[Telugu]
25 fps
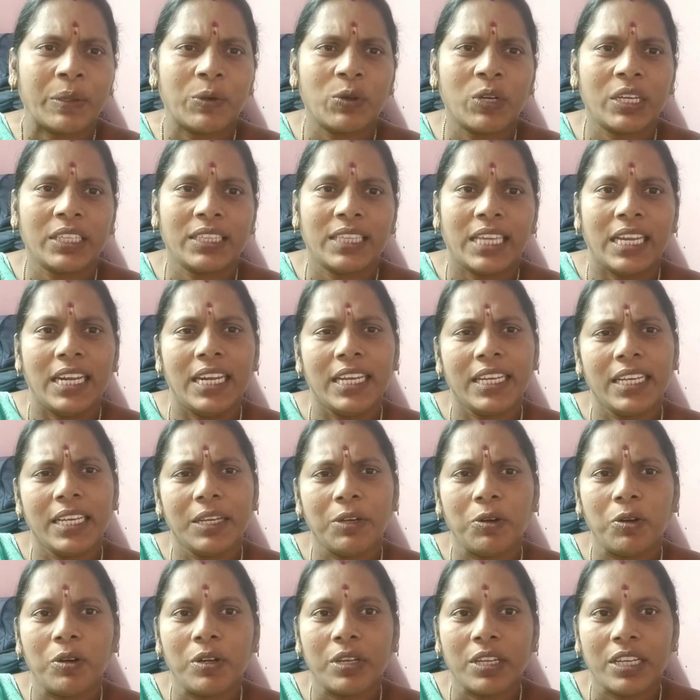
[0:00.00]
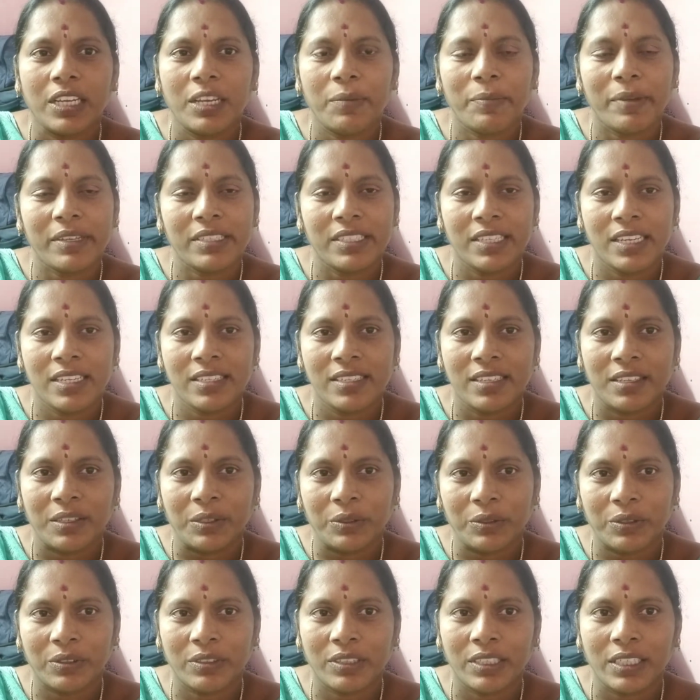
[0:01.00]
ఒక తల్లికి కొడుక్కి మధ్య ఏం
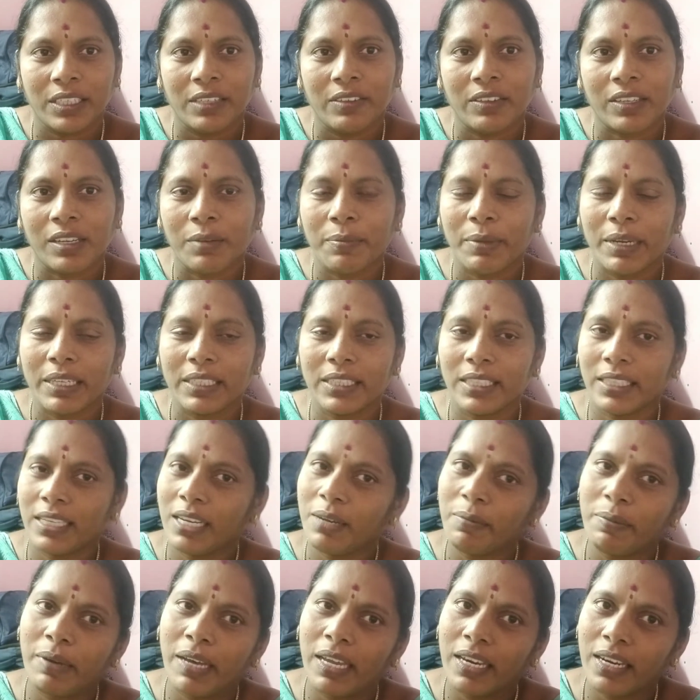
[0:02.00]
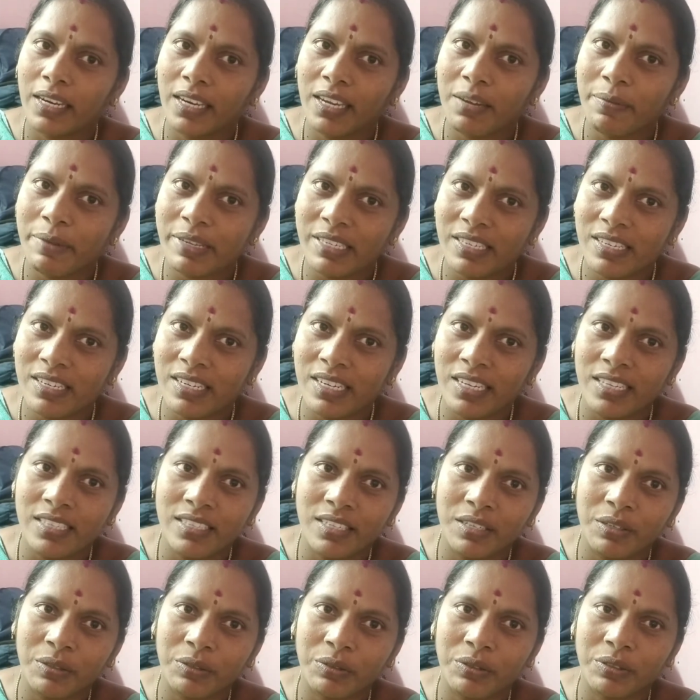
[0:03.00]
జరుగుతుంది ఒక భర్తకి భార్యకి మధ్యన ఏం
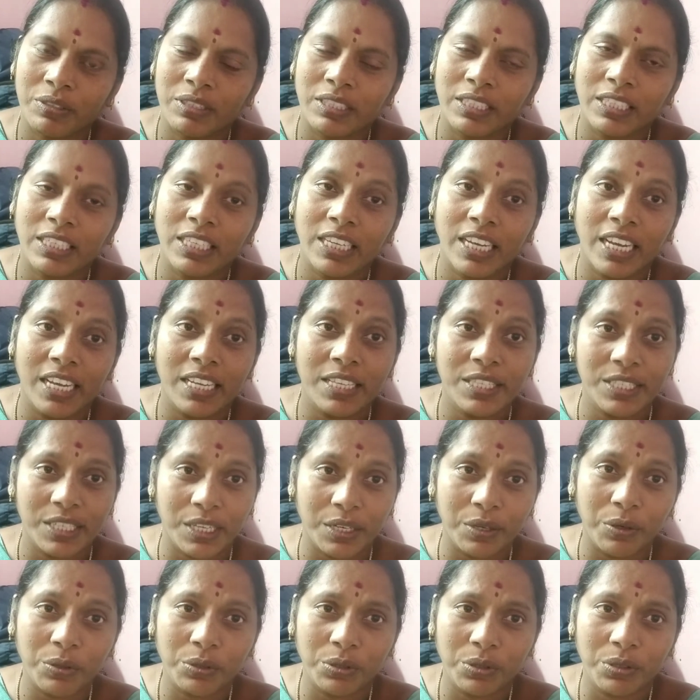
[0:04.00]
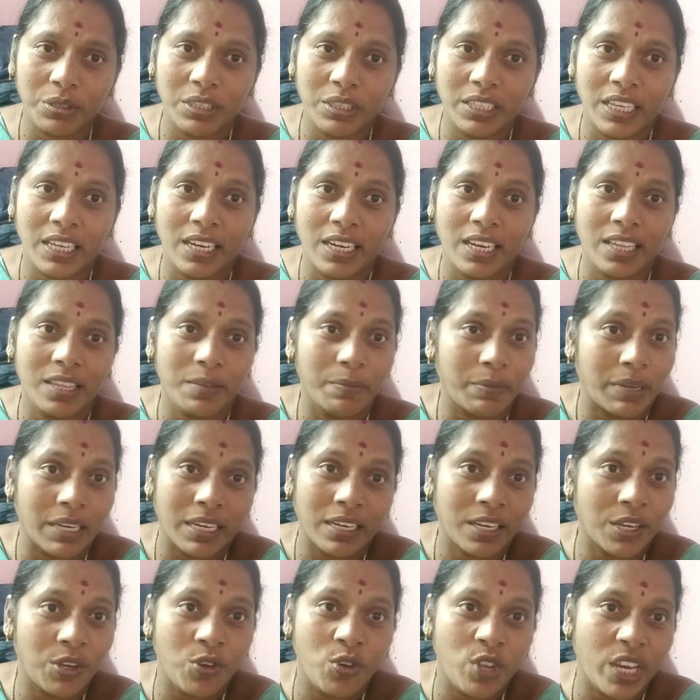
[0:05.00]
జరుగుతుంది ఏం జరుగుతుంది అనేది మన
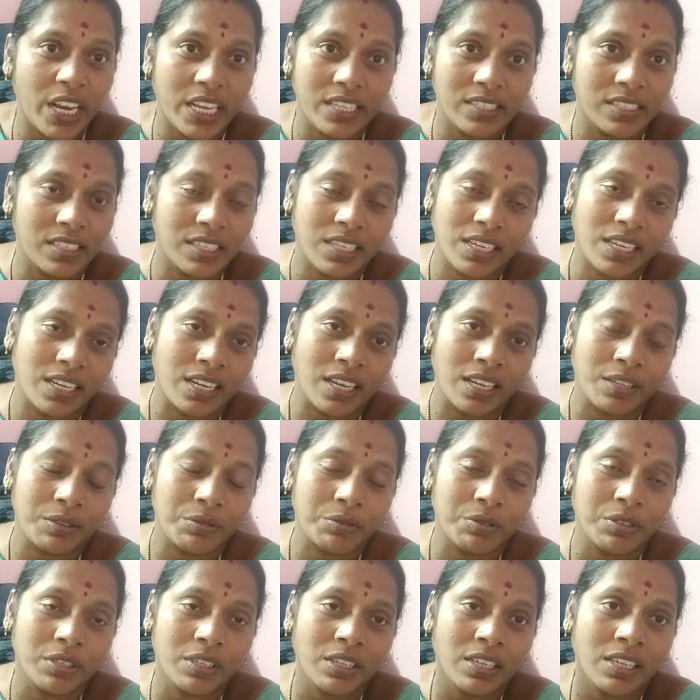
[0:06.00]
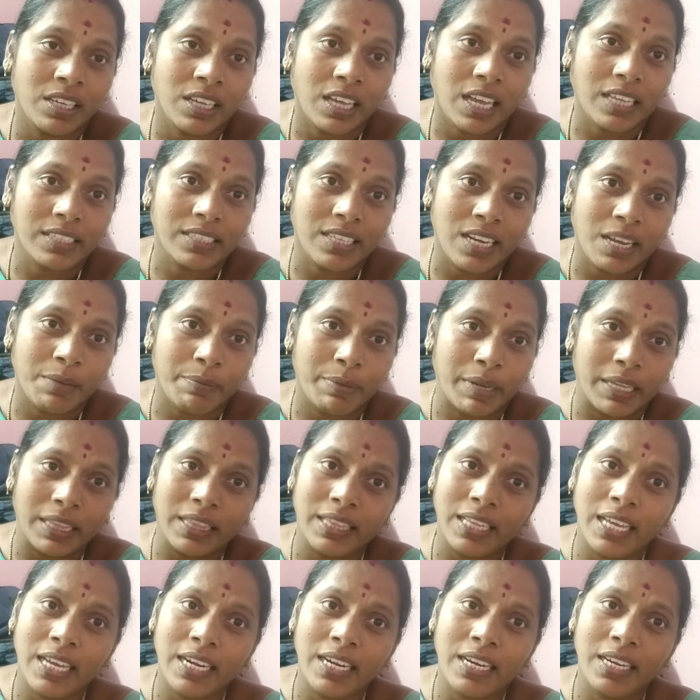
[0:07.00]
క్యూరియాసిటీ కాదు అసలు ఆ
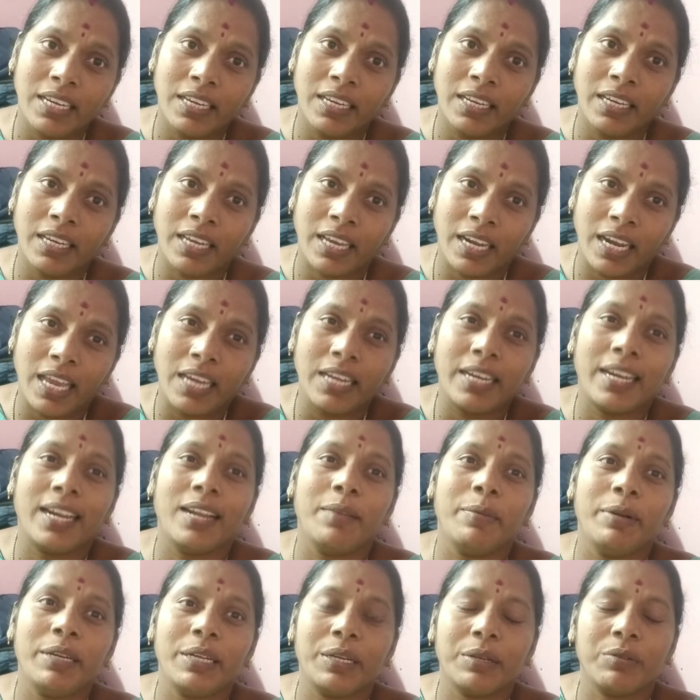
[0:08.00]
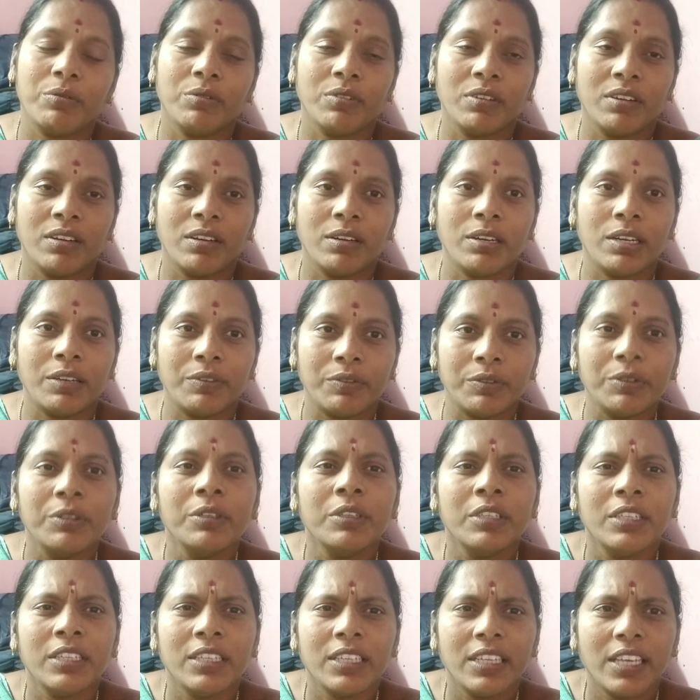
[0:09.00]
బంధాన్ని ఎలా నిలబెట్టుకుంటున్నాము
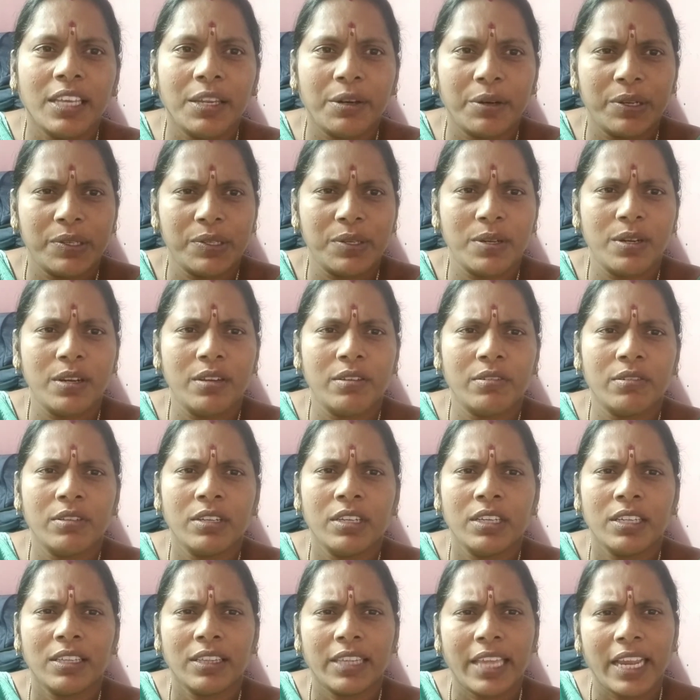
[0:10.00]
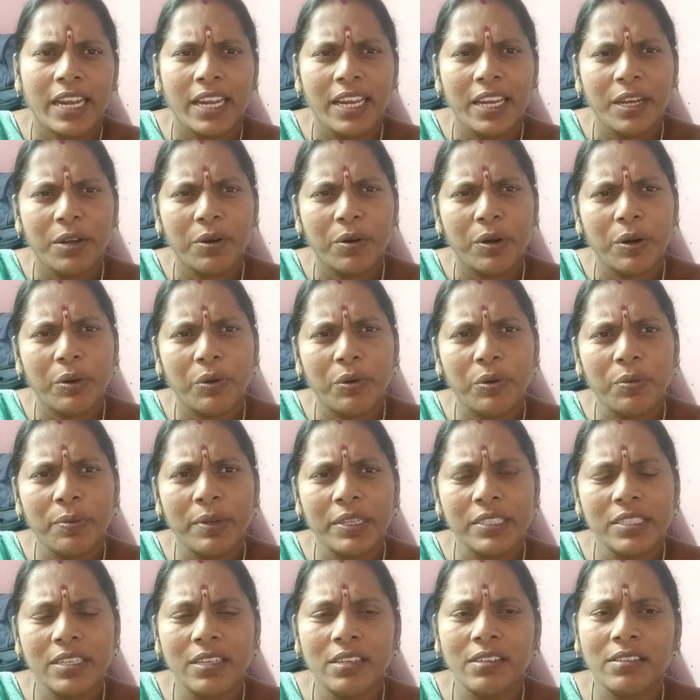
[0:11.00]
ఈ రోజుల్లో తల్లి కొడుకు
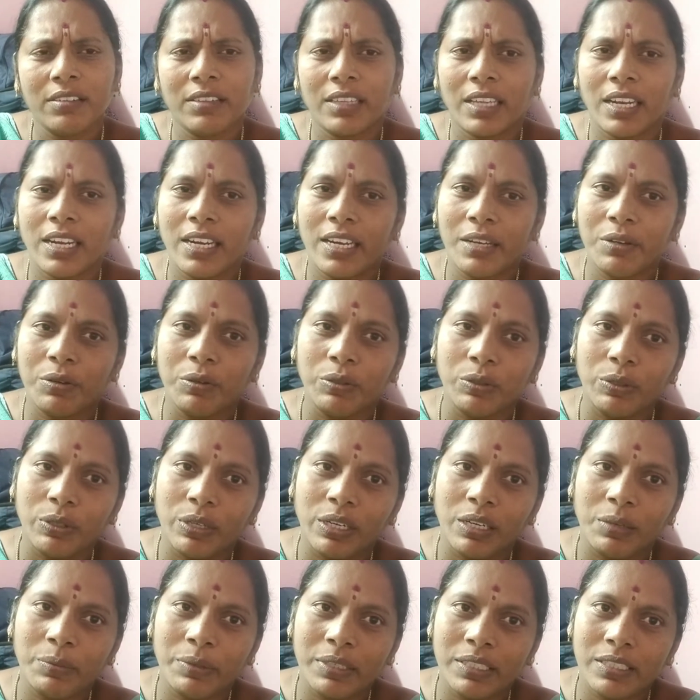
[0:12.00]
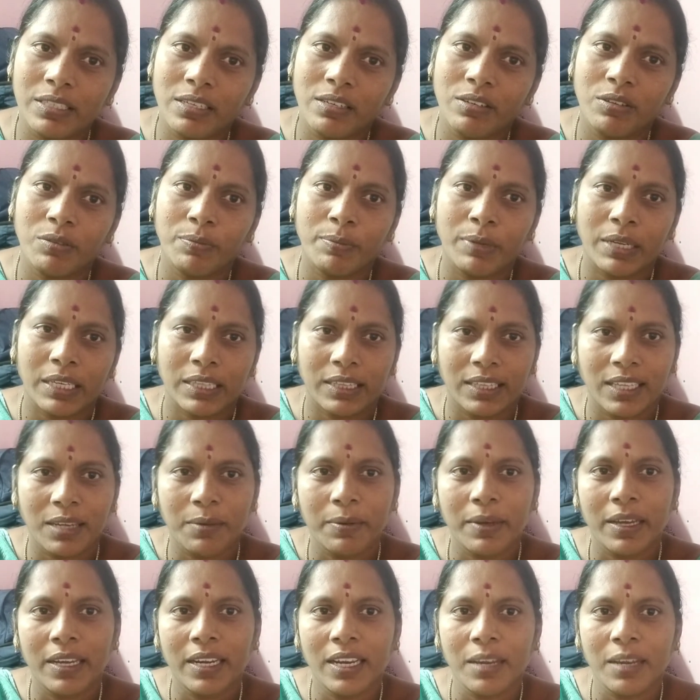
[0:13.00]
మధ్యలో తల్లి కూతుర్ల మధ్యలో భర్త
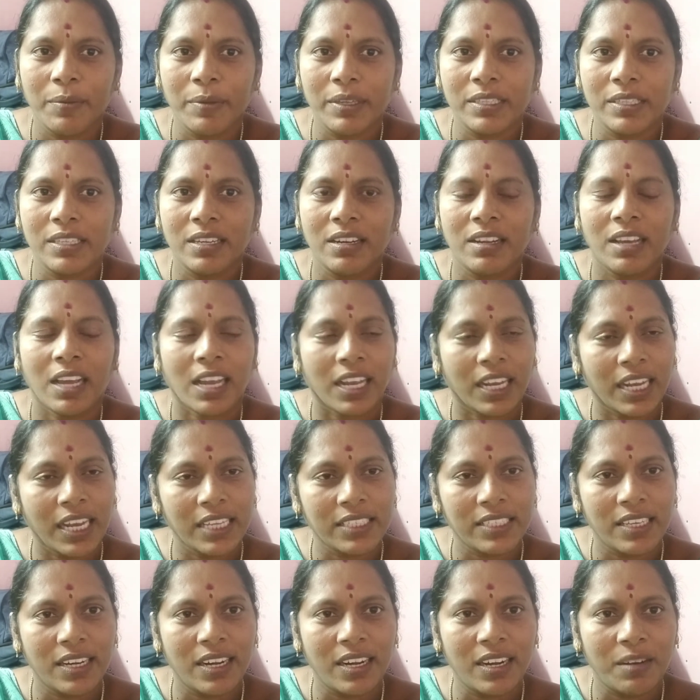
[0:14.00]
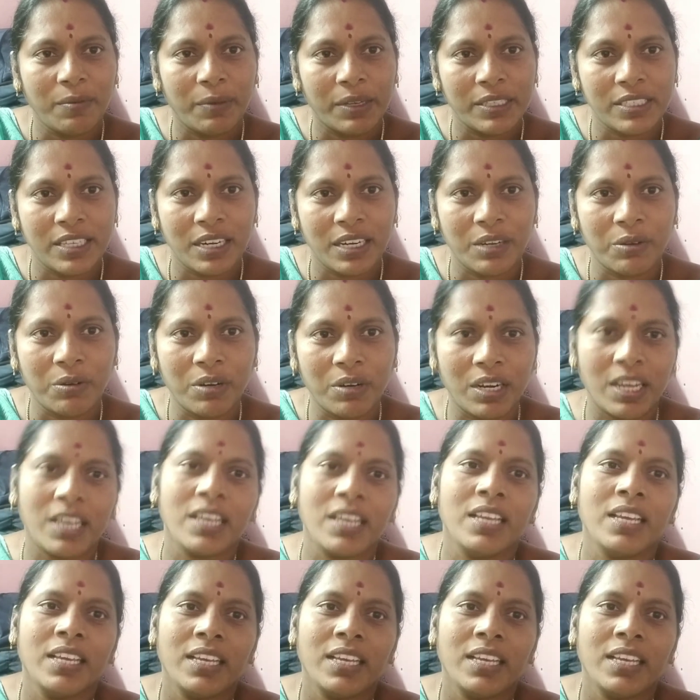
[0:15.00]
భార్య మధ్యలో అక్క చెల్లెల మధ్యలో కూడా